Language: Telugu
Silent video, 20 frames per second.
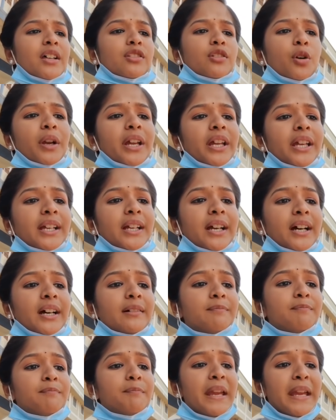సో ఇంకా
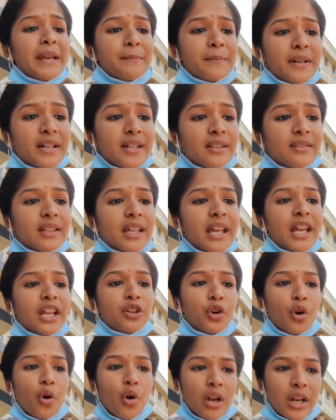మీమర్స్కి
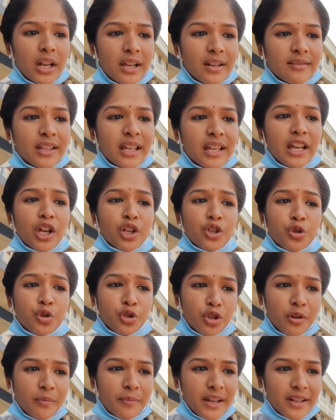ట్రోలర్స్ ఇంకా
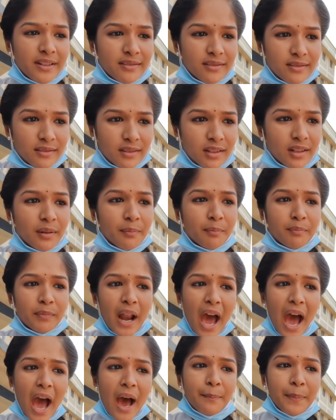యూట్యూబర్స్
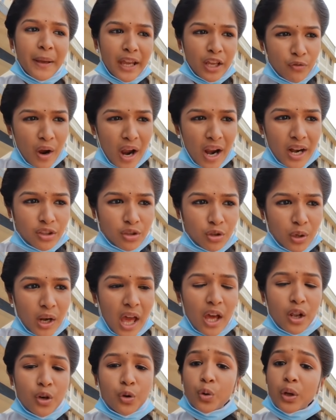నా పేరు
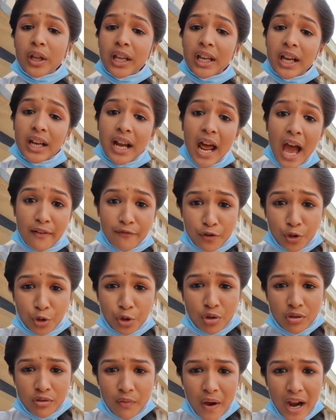వాడుతున్నారు ఇంకా నా
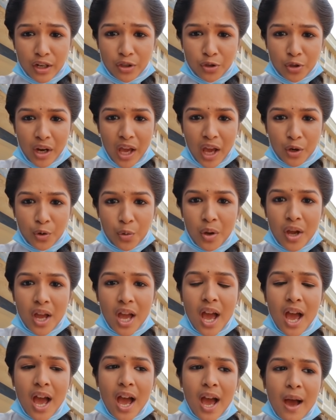ఫొటోస్ వాడుతున్నారు
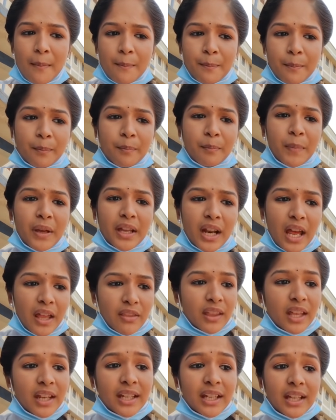
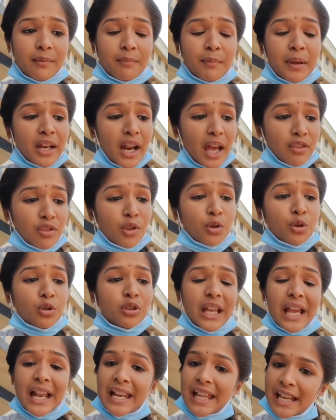మీరందరికి మీరందరూ
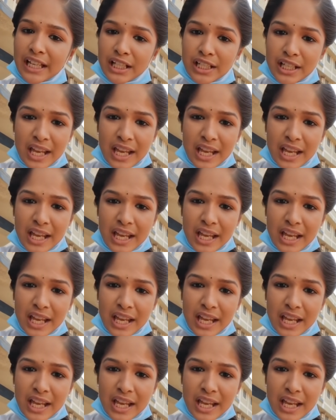తెలియక